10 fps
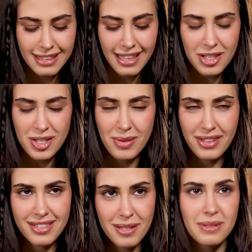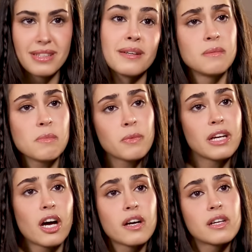يعني انا شوي عصبيه
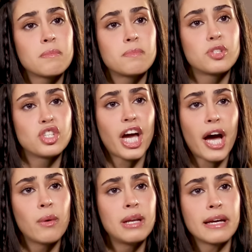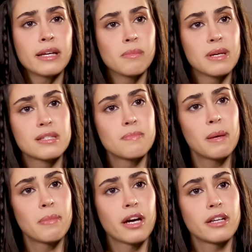يمكن اخرب شيء حوالي بس
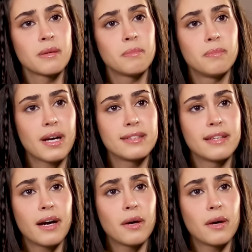ما بخرب حدا